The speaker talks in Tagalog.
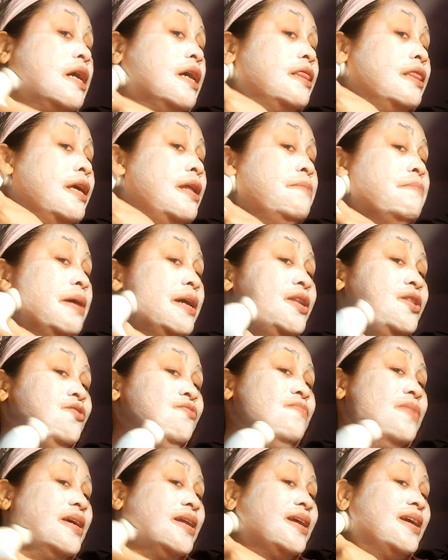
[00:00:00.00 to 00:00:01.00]
natin may
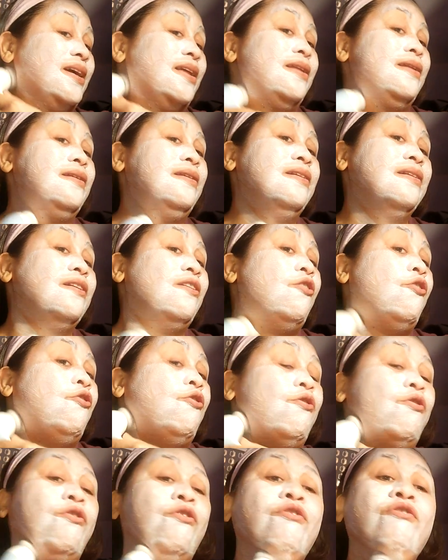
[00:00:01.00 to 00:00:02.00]
dumi rin.
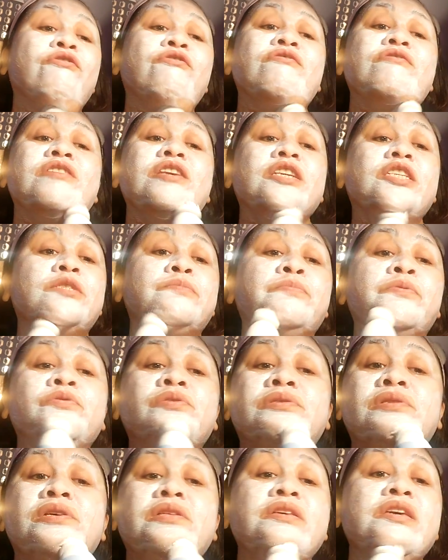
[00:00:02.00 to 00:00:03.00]
O, oh,
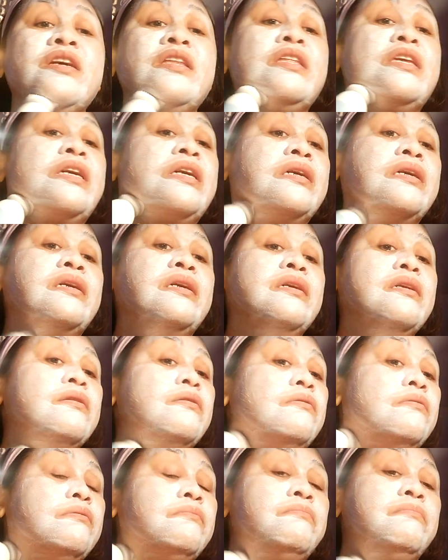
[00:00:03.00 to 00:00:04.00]
exposed din yan eh.
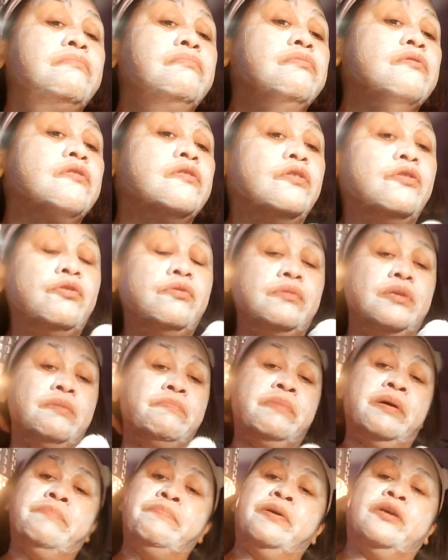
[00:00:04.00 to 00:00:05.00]
O, oh, ba
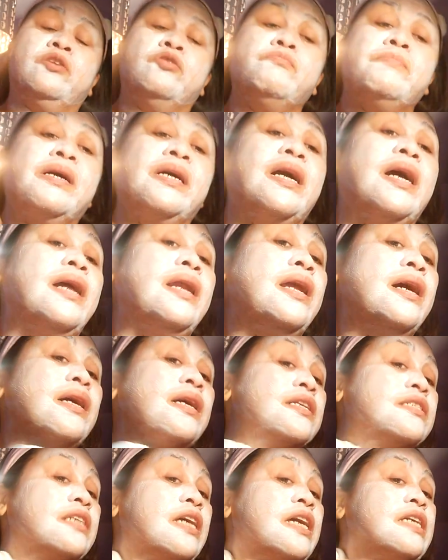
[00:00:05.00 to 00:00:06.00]
diba, pag gumagala
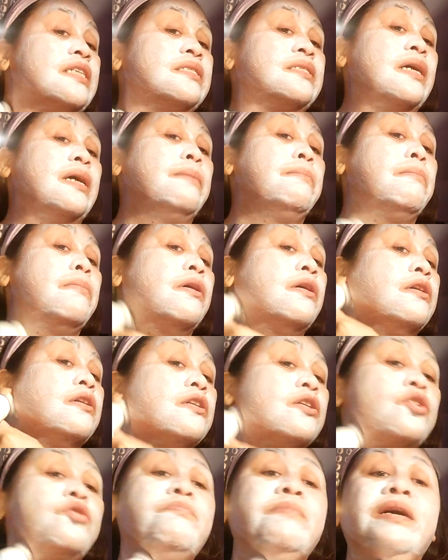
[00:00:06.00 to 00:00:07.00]
ka sa SM,
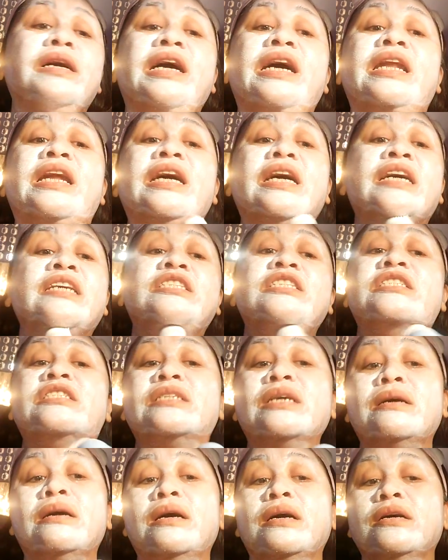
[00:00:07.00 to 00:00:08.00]
gumagala ka diyan
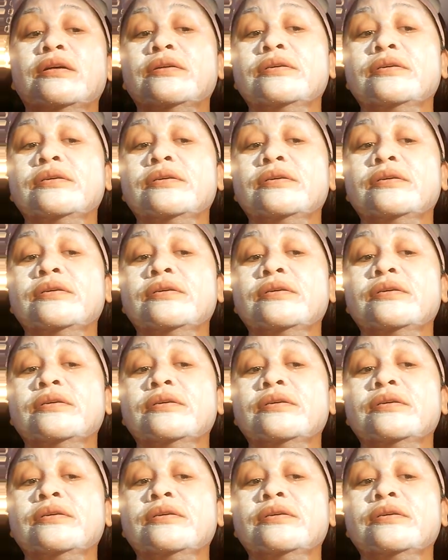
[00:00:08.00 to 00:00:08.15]
sa